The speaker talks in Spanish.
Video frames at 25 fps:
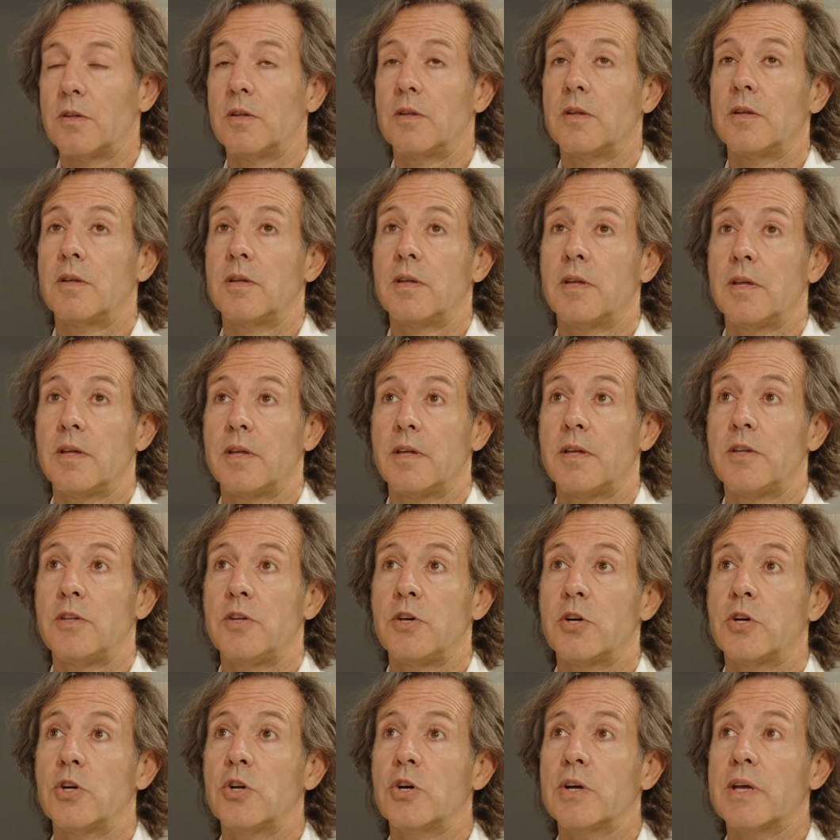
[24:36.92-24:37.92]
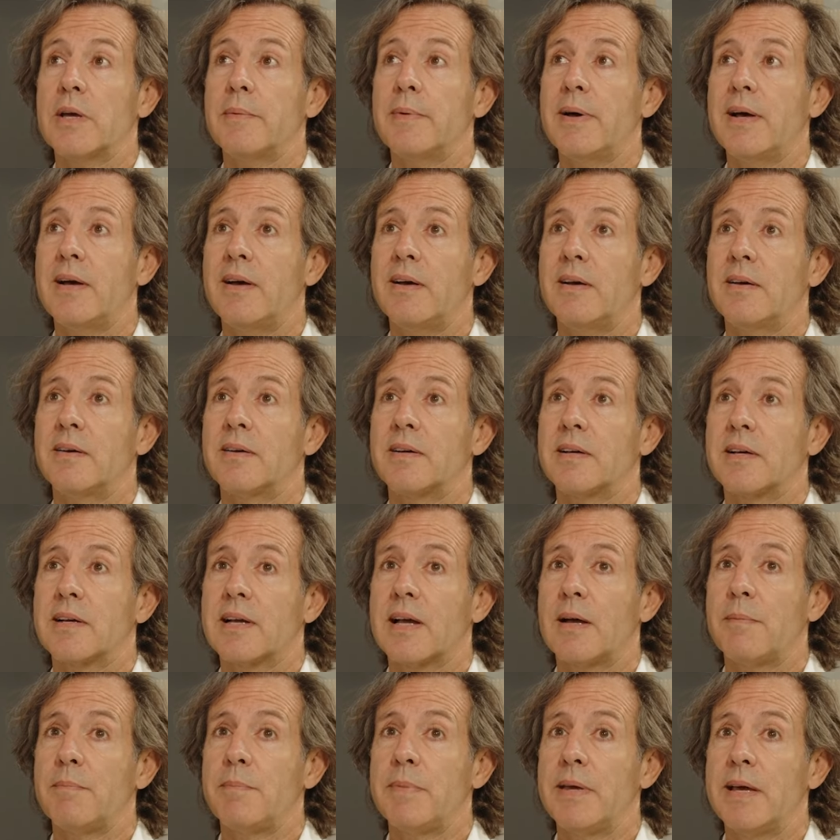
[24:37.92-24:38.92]
Eh, yo creo que va
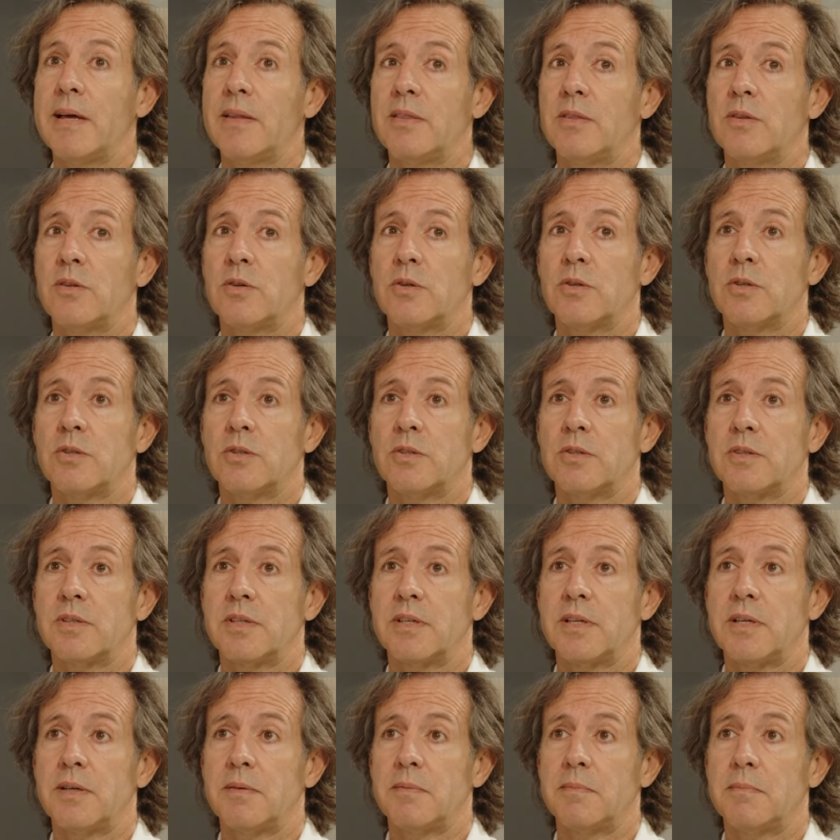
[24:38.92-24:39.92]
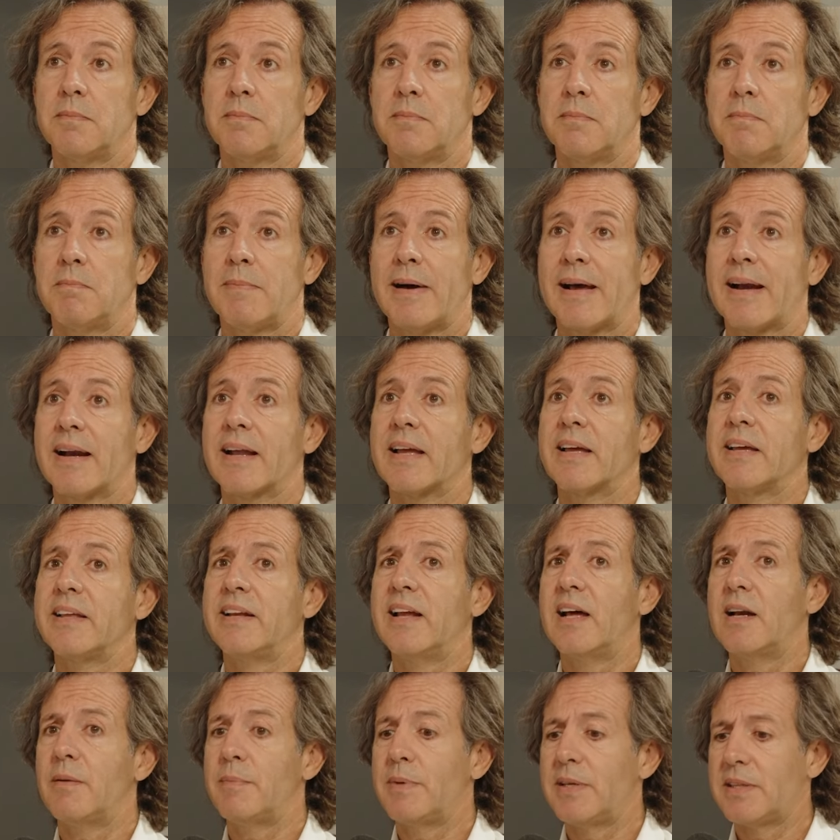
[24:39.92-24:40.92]
cambiando eh,
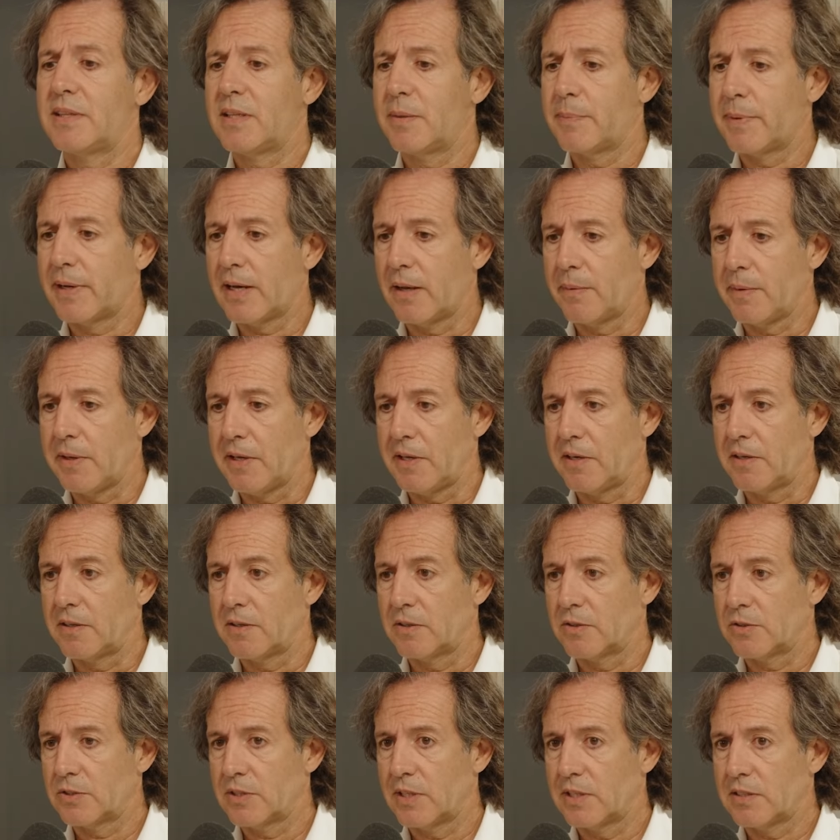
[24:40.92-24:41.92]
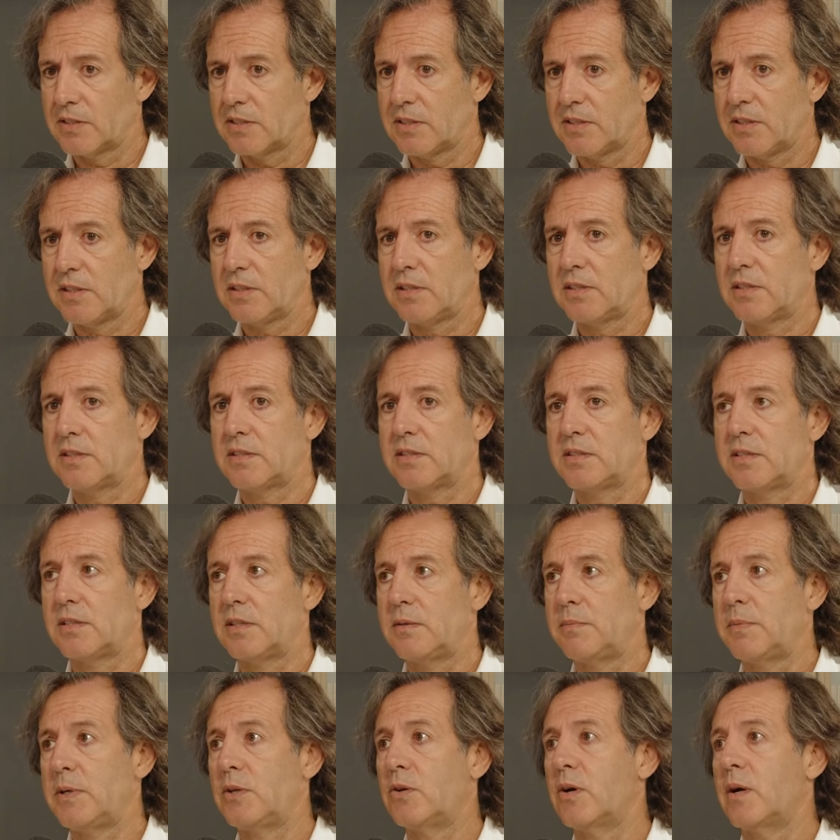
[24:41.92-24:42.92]
marginalmente para bien. O sea, si,
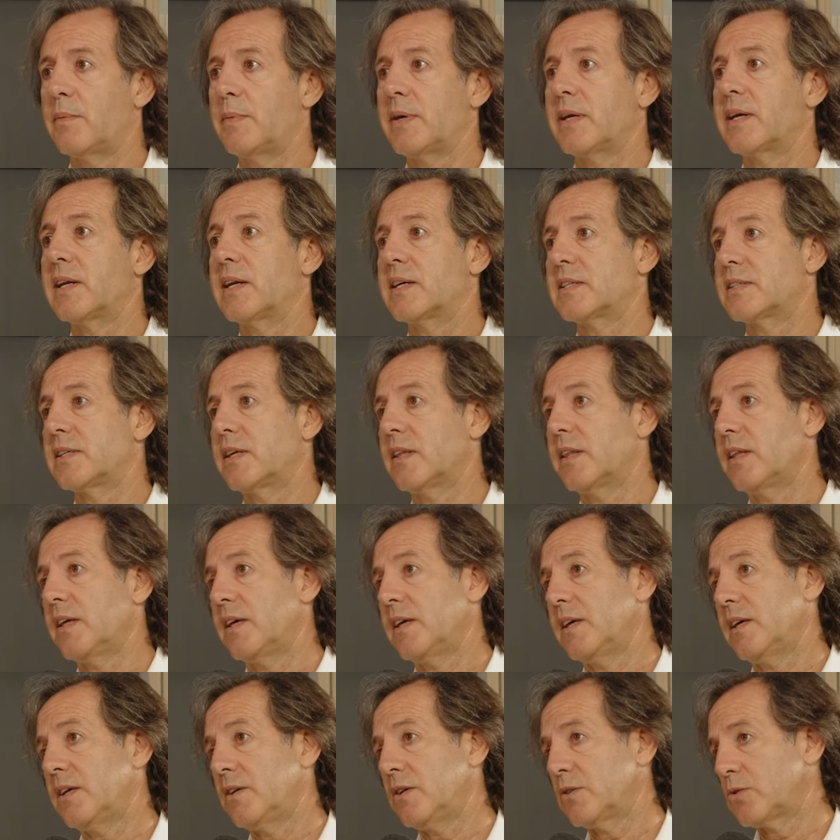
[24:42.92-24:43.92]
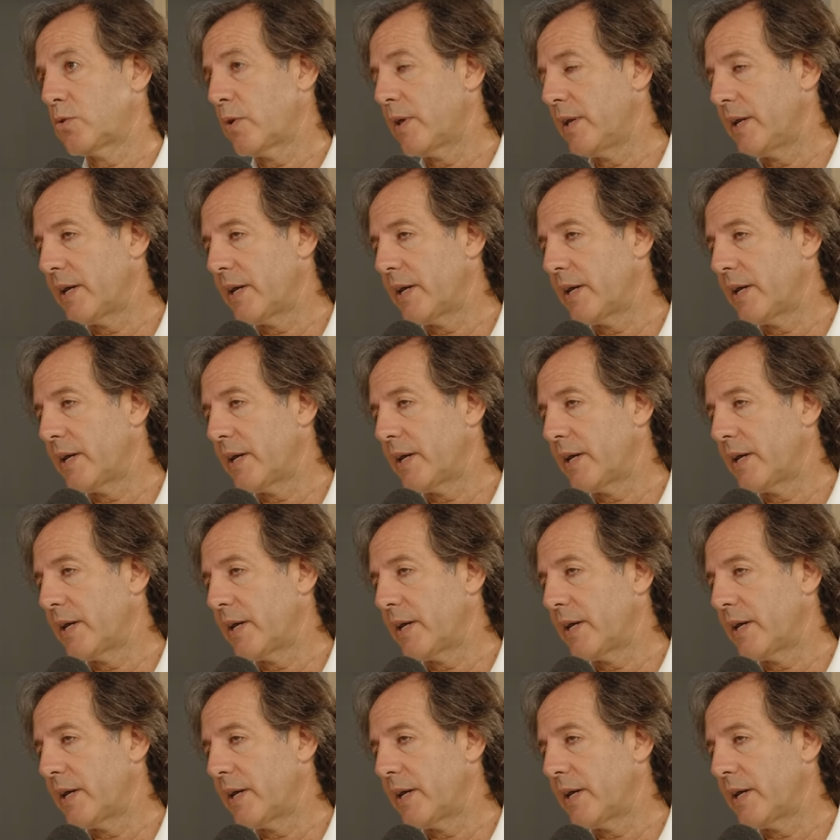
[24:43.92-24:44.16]
si, miro a mi clase de. Yo estoy en